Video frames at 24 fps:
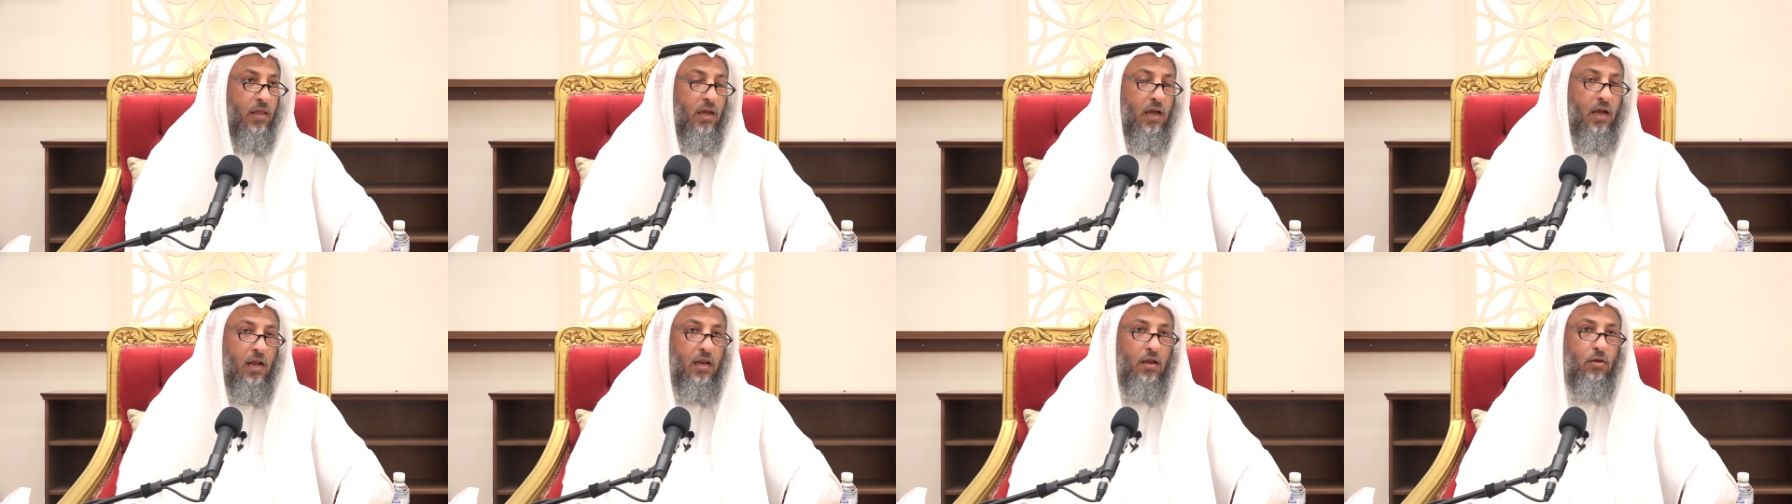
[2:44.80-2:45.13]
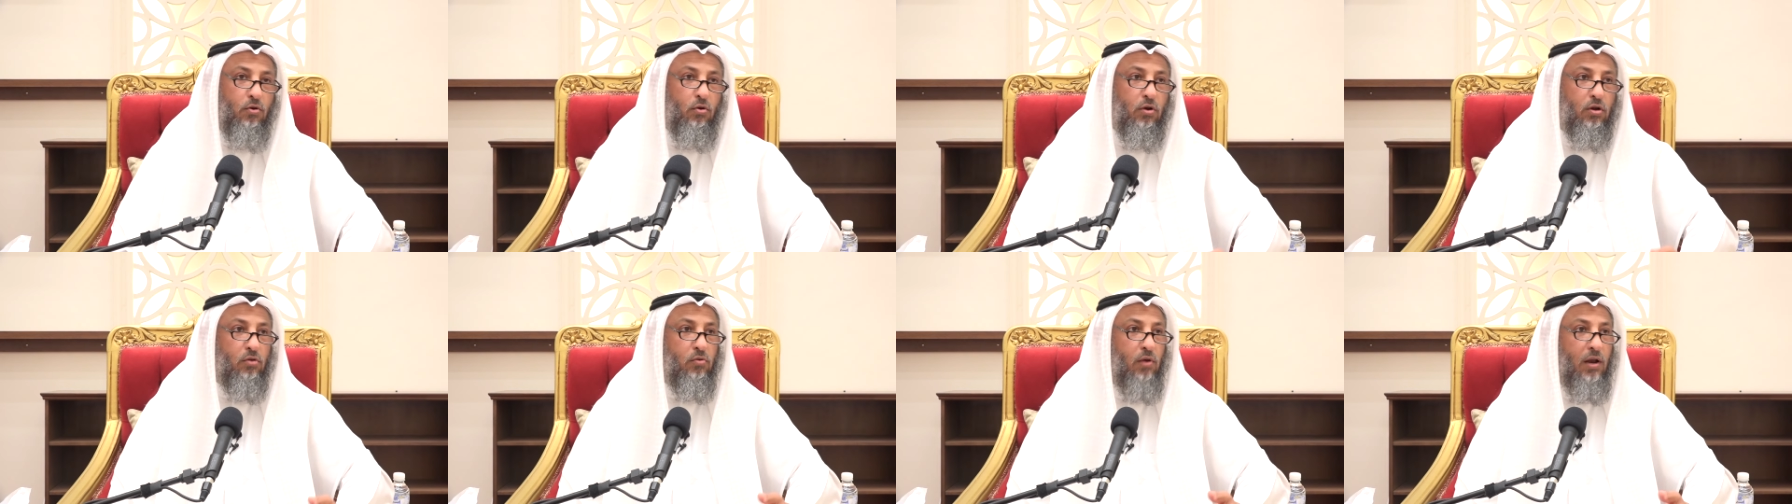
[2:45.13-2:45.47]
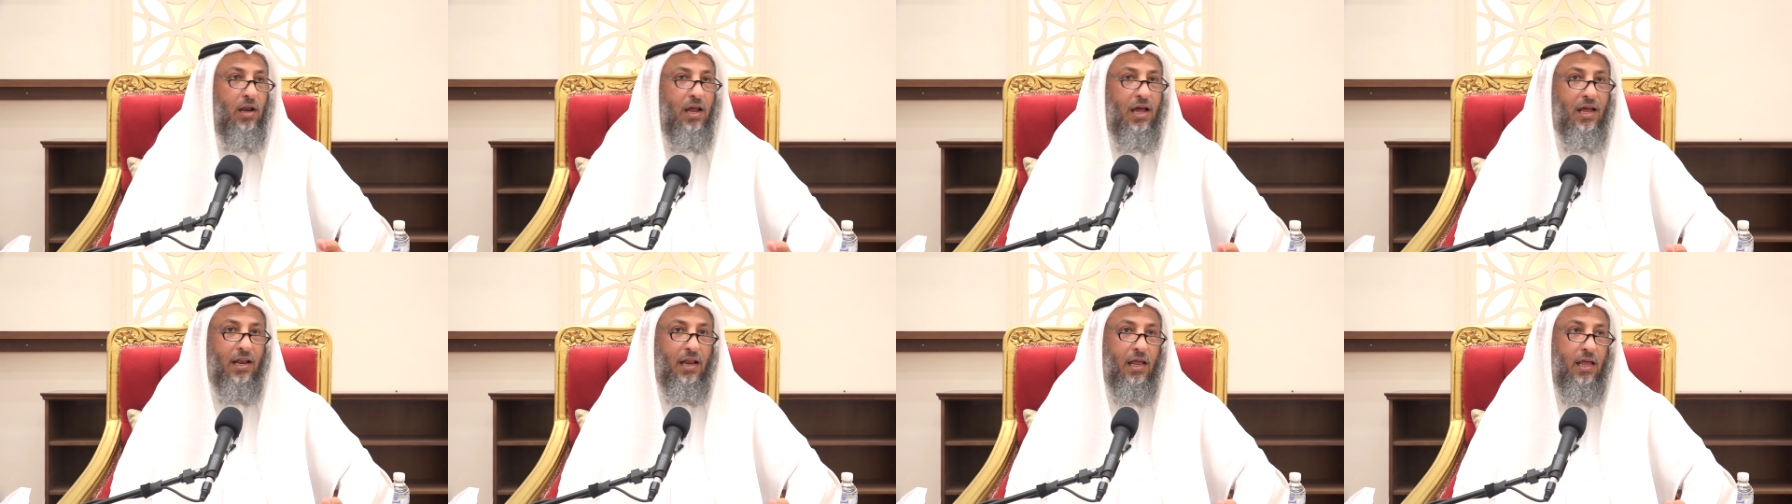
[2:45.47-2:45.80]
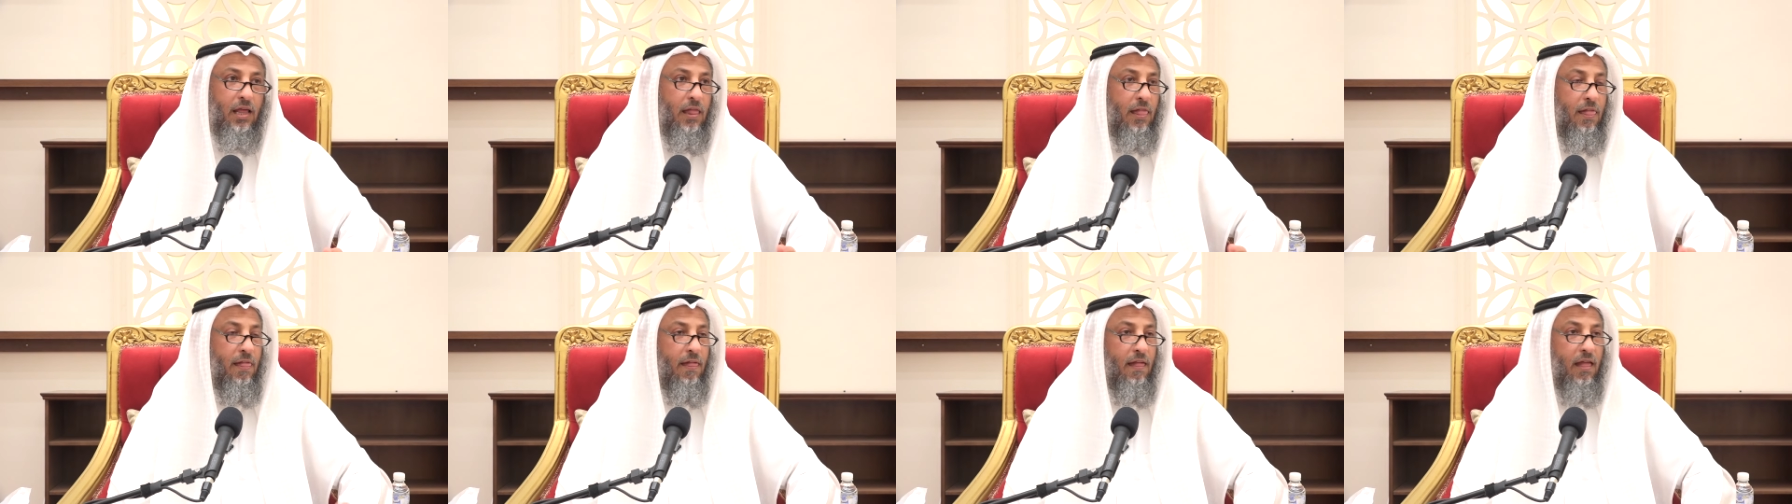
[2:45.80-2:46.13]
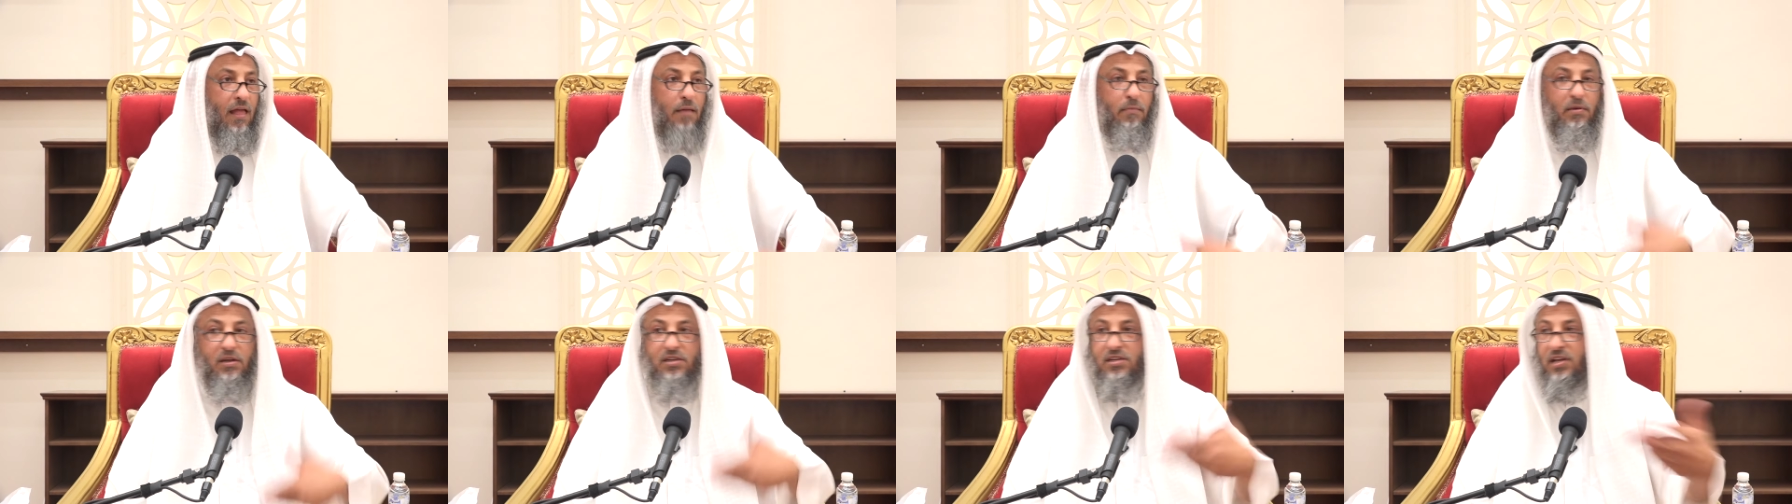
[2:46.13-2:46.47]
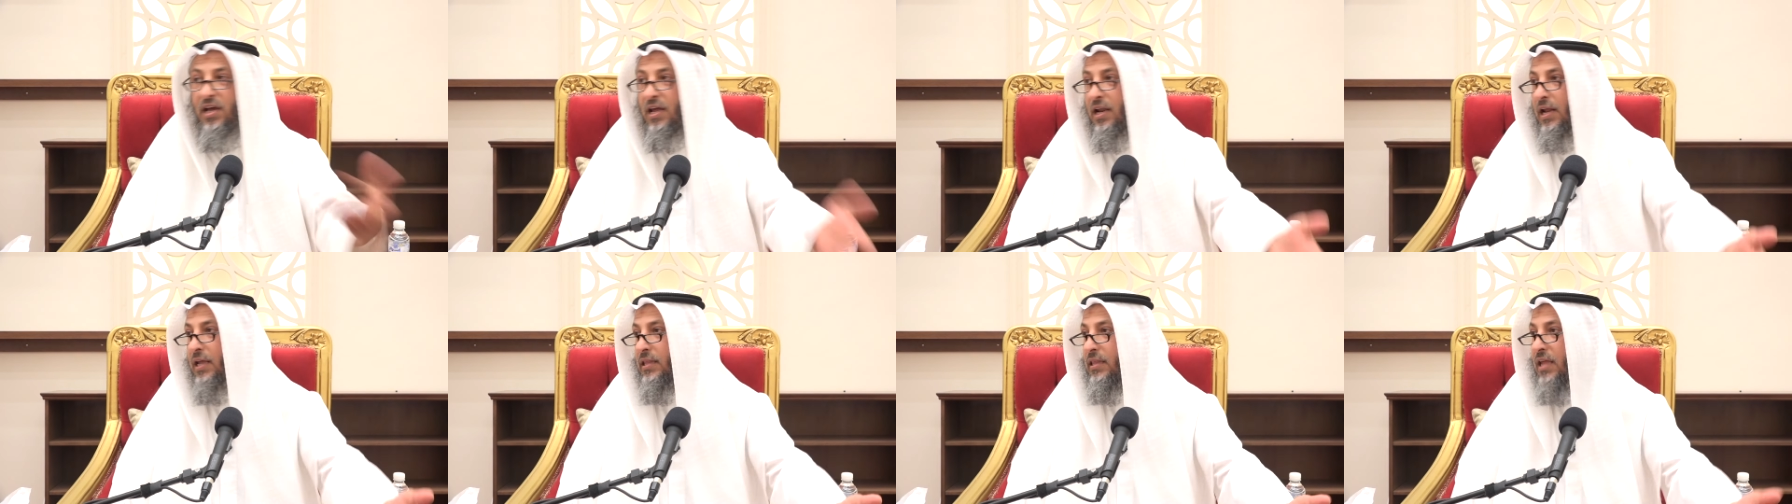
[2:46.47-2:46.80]
اللي يقول لك والله انا قبل
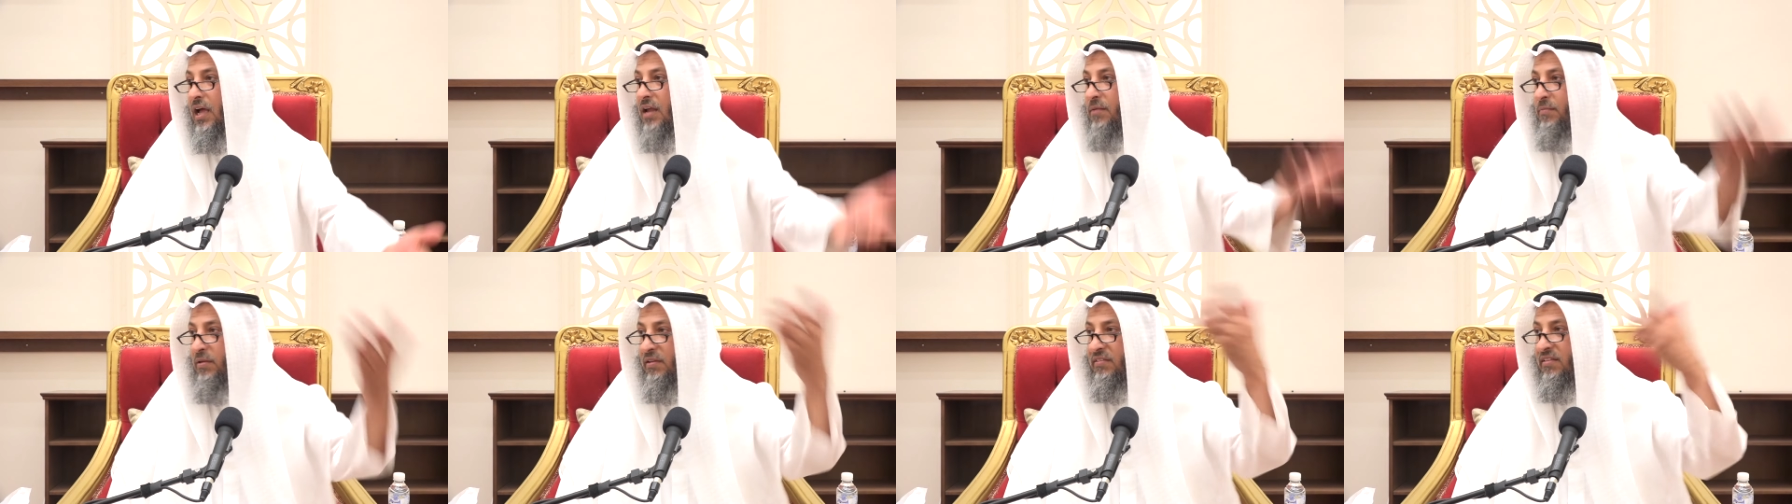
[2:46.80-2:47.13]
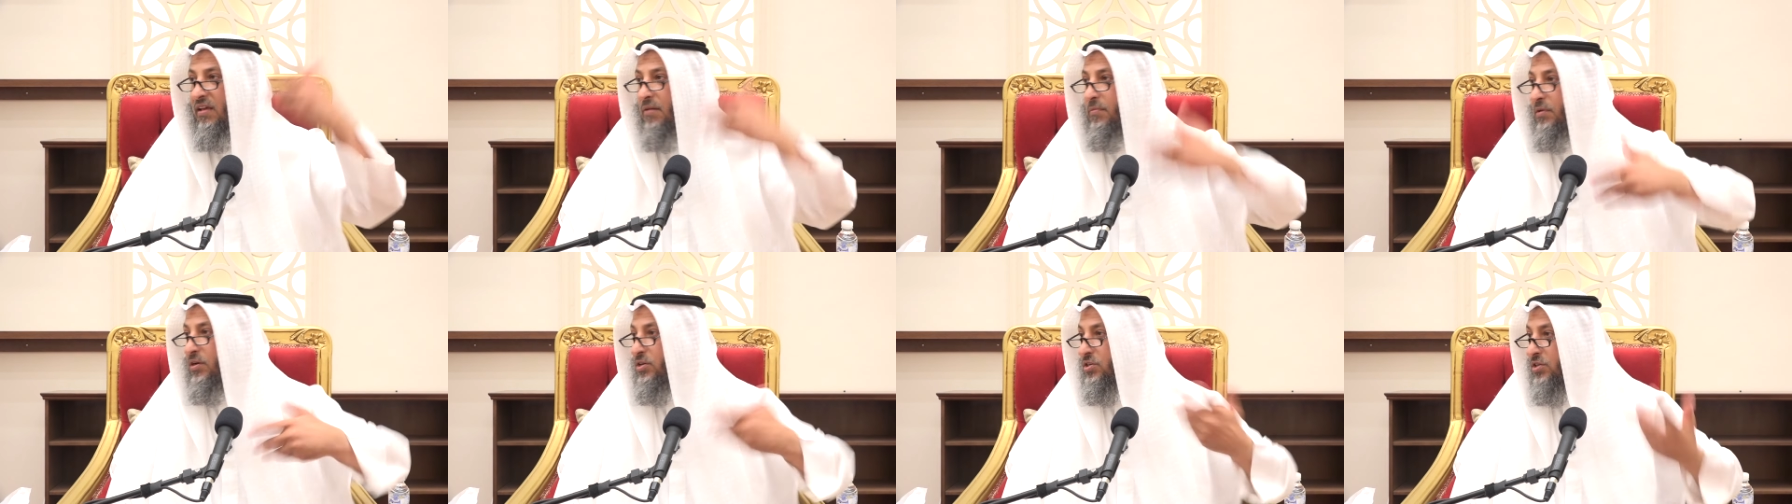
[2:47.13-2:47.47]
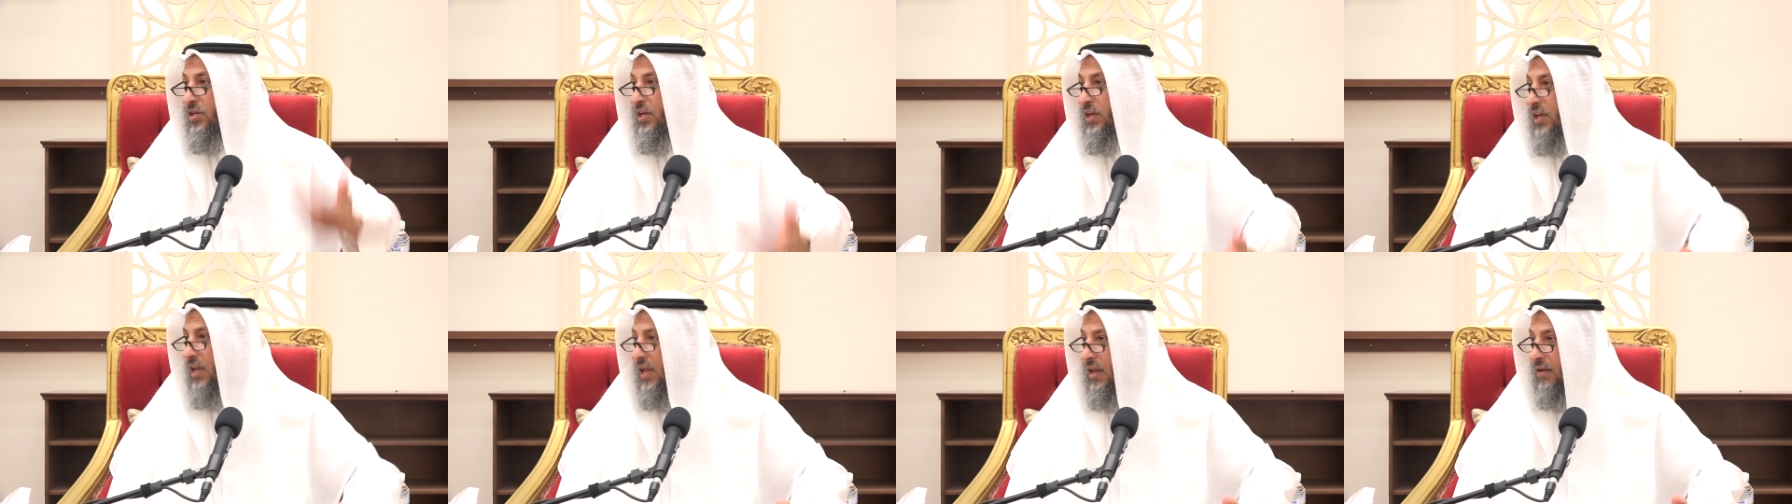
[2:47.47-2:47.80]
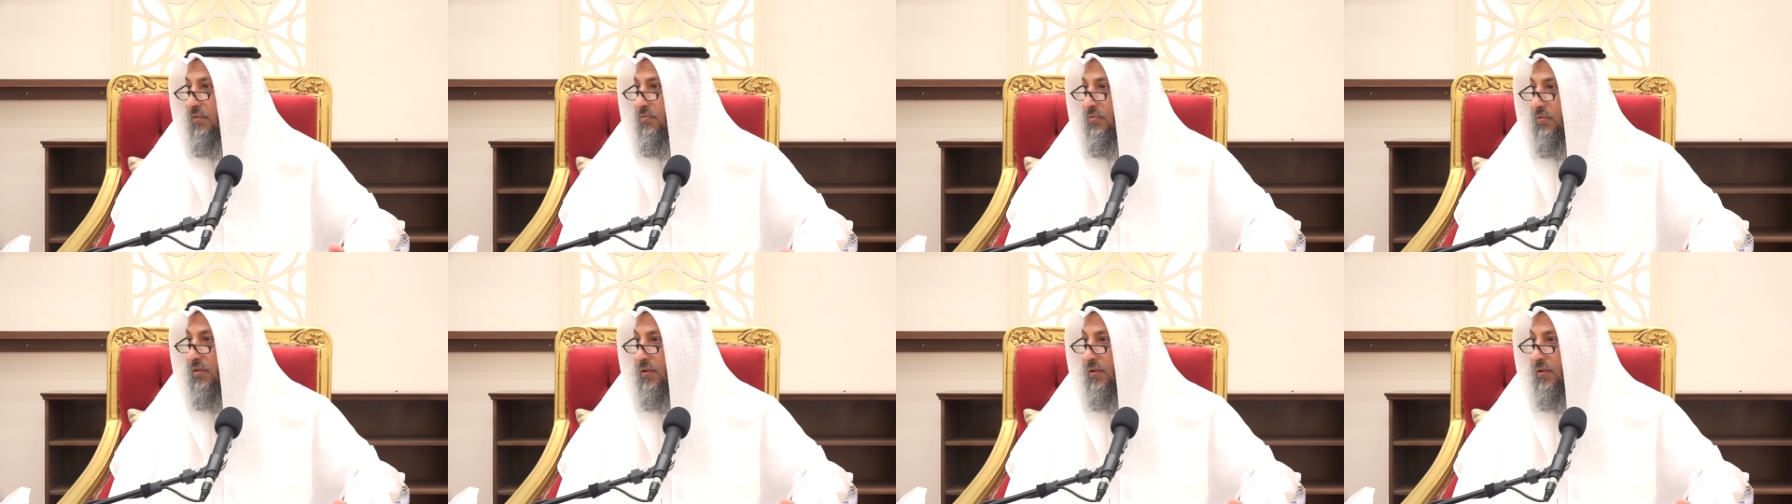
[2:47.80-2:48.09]
شهرين دخل بحسابي عشرين ألف